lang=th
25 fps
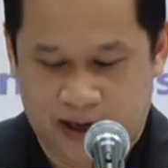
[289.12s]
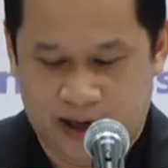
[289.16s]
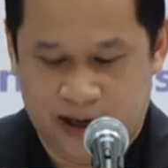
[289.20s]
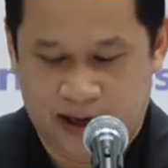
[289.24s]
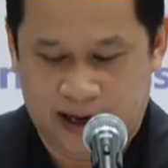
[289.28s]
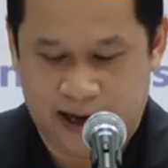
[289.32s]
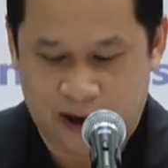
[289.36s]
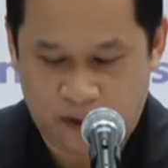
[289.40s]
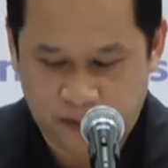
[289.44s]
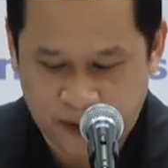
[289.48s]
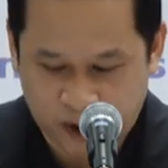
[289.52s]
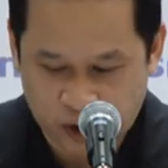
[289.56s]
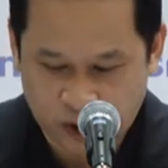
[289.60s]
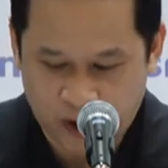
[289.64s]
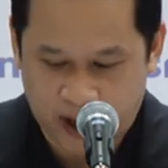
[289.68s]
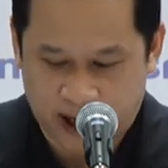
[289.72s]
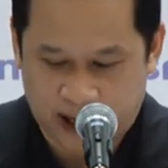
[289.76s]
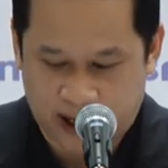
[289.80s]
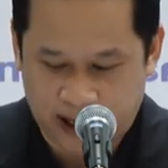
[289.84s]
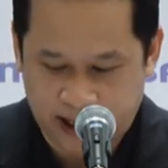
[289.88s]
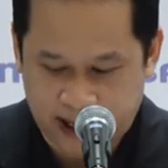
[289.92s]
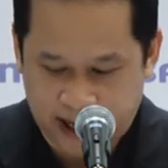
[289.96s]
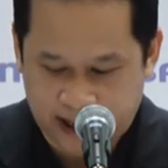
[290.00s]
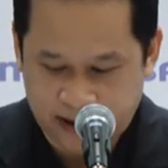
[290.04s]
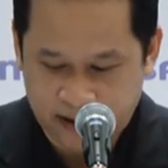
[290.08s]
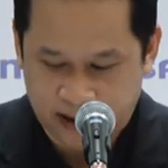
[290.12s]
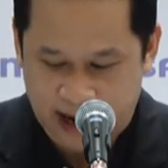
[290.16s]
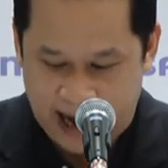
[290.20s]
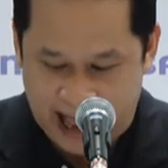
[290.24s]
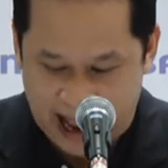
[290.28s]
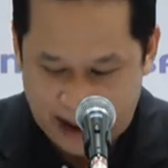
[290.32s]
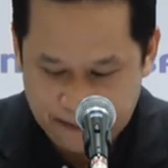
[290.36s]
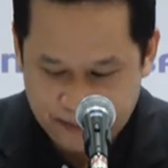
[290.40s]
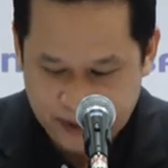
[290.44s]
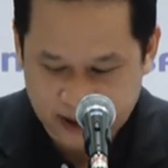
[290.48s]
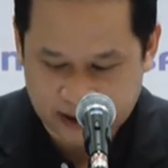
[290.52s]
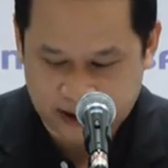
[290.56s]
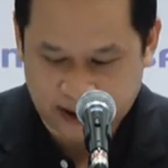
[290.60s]
แล้วมีตัวอย่างให้เห็นลา
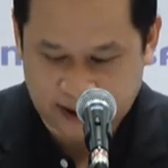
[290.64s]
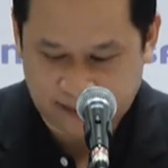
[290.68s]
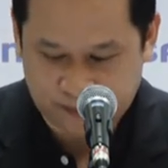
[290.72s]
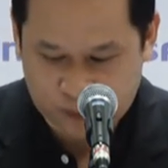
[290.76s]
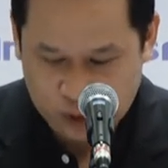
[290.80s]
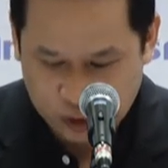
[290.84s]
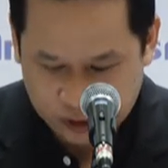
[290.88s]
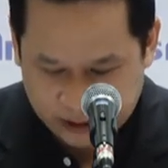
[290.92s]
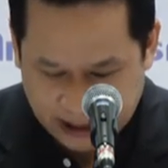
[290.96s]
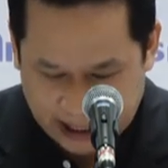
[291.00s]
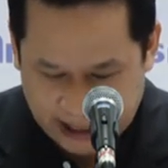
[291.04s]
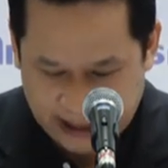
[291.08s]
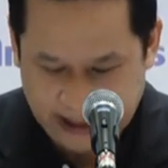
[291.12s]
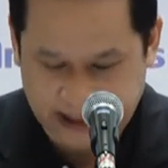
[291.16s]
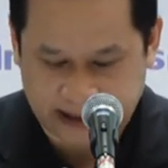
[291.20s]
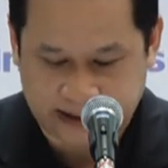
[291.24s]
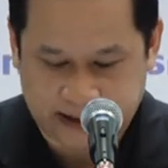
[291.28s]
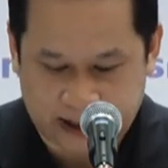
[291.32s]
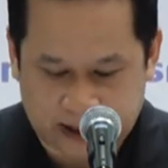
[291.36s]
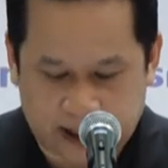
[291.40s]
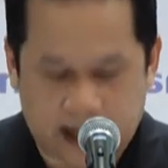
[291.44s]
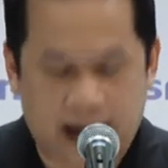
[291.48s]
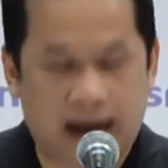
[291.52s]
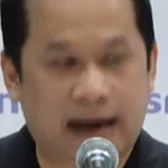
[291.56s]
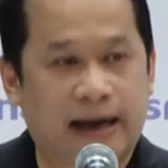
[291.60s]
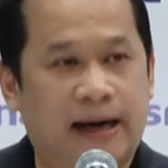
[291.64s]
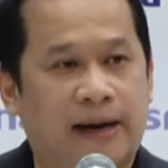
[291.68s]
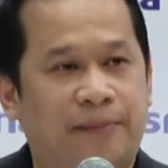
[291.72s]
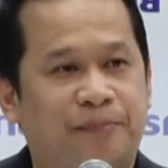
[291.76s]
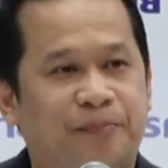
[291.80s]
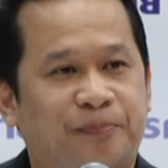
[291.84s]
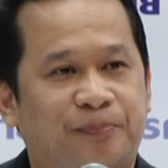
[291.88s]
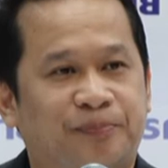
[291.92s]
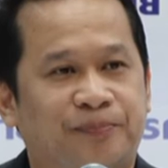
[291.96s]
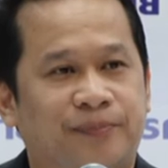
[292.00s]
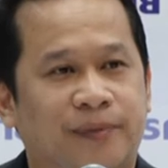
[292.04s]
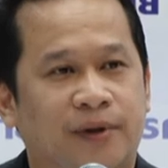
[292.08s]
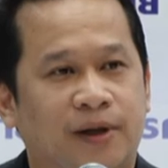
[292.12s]
มมาถึงพุทธอิสระครับ
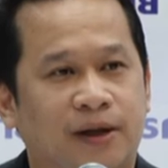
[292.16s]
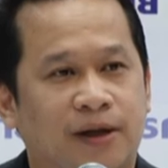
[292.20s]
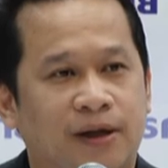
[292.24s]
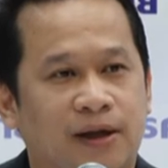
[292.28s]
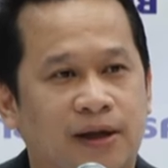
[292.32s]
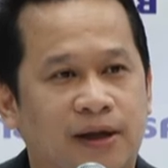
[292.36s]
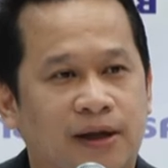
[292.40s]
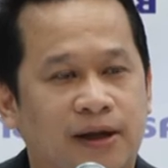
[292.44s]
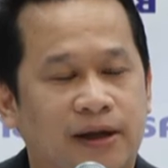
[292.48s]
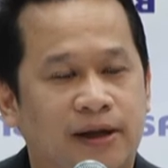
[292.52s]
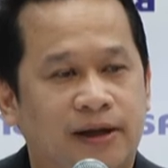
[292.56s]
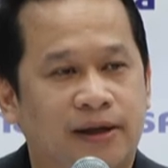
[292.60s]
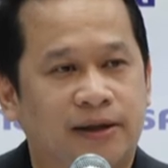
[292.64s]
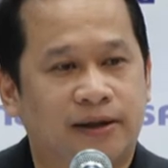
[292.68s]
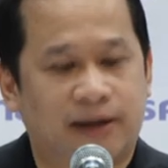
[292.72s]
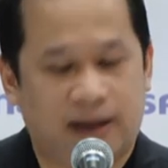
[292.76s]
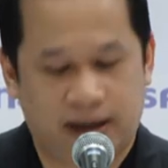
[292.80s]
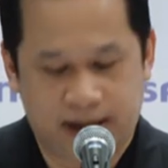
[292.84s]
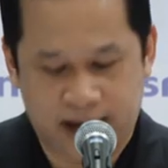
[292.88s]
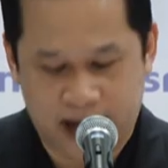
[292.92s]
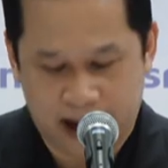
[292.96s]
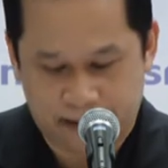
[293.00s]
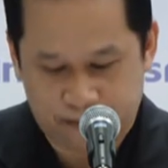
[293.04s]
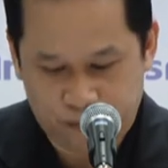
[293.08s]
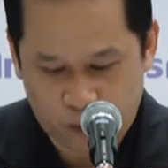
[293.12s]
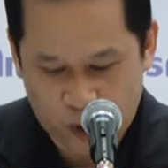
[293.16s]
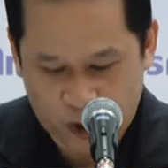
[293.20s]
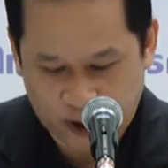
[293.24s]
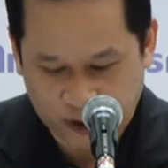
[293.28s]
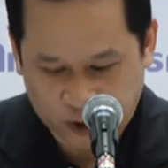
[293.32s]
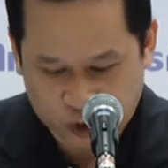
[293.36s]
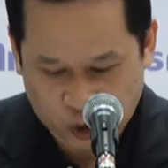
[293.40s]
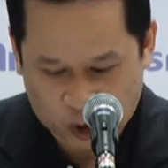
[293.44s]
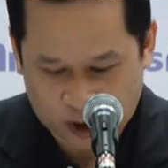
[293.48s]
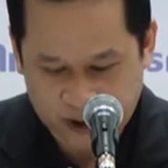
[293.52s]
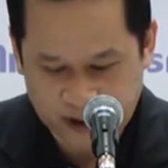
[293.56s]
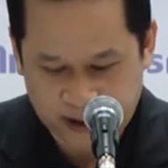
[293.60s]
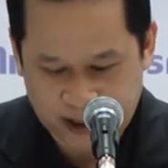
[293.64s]
ที่นำมวล
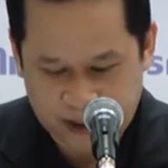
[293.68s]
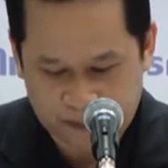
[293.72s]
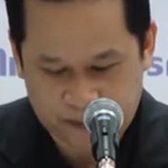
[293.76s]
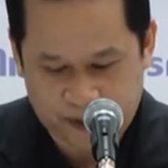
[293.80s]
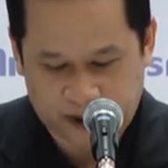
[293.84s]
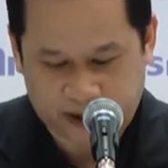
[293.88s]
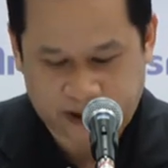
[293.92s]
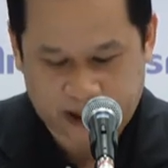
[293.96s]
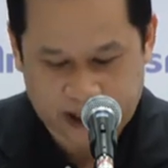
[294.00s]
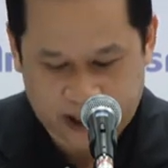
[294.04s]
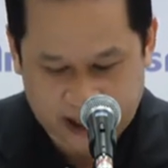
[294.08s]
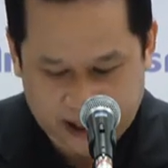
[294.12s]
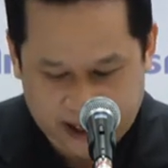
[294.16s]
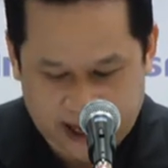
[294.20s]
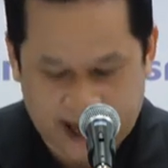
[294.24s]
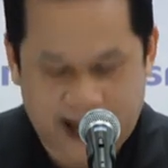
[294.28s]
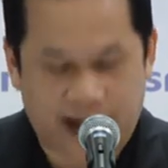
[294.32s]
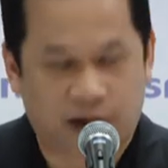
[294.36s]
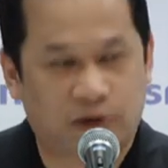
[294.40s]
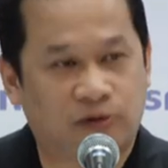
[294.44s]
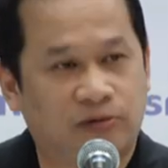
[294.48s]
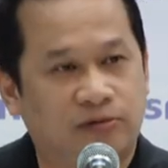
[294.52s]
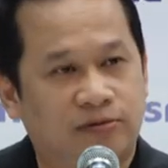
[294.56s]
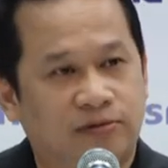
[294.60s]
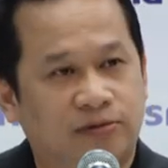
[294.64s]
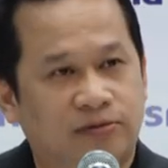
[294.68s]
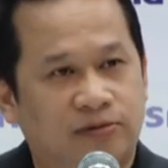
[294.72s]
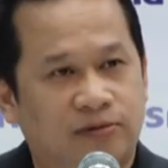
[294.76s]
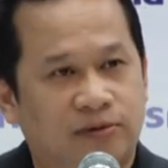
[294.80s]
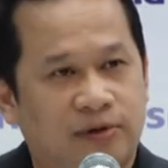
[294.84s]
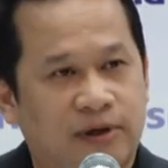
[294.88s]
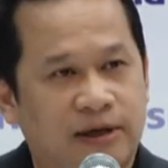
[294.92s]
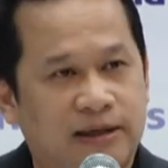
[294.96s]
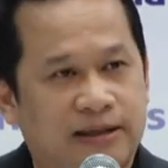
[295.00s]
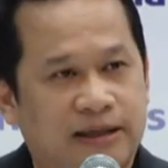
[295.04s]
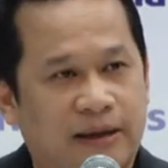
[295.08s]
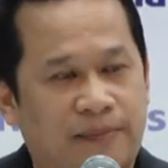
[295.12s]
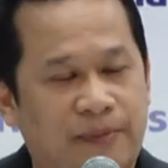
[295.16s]
ชนนั้นไปเทข้าว
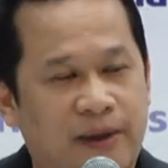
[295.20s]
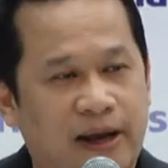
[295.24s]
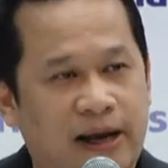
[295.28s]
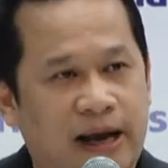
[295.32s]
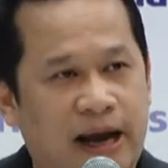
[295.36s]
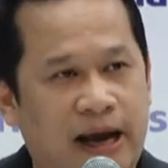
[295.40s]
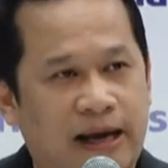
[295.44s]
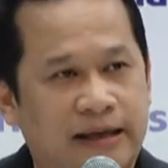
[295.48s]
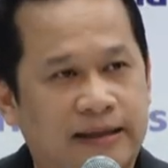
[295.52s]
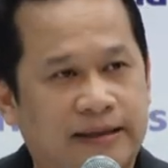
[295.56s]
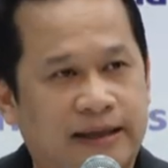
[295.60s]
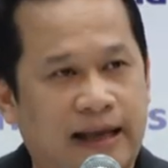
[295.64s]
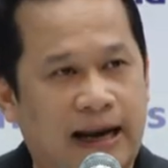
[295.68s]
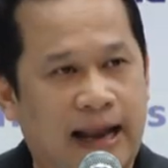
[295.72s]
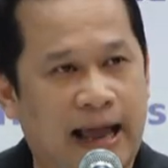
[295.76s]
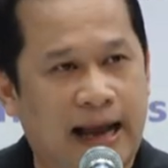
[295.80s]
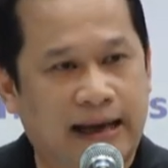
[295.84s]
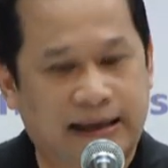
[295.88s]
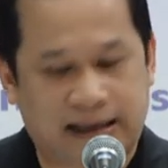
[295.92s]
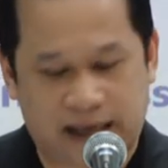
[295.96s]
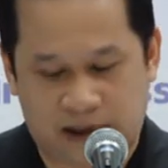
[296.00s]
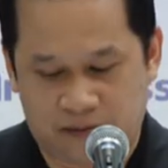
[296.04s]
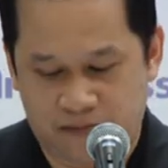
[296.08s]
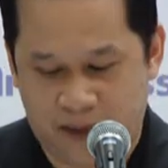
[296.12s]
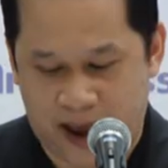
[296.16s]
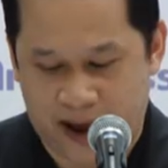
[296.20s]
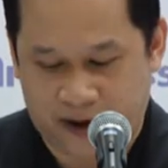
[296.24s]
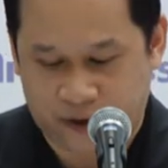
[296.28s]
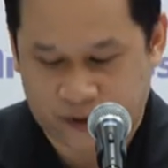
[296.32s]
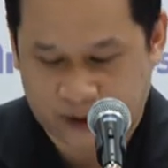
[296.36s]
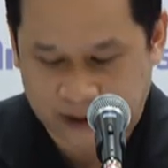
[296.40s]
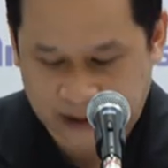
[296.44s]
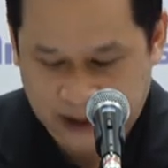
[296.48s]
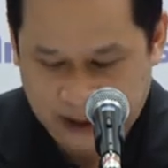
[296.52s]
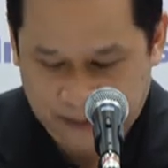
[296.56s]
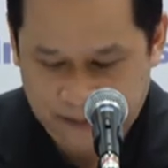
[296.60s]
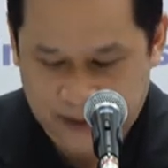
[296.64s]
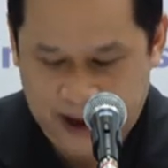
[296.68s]
ที่สำนักงงานสลากกินแบ่ง
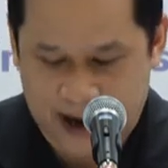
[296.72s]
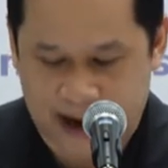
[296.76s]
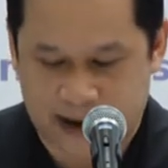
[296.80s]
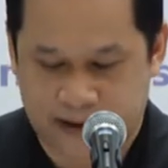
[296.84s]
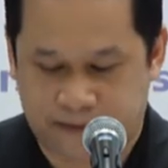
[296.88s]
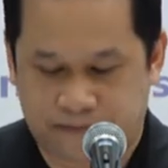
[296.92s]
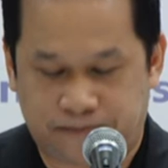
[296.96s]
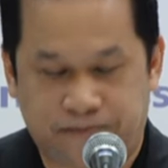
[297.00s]
รัฐบาล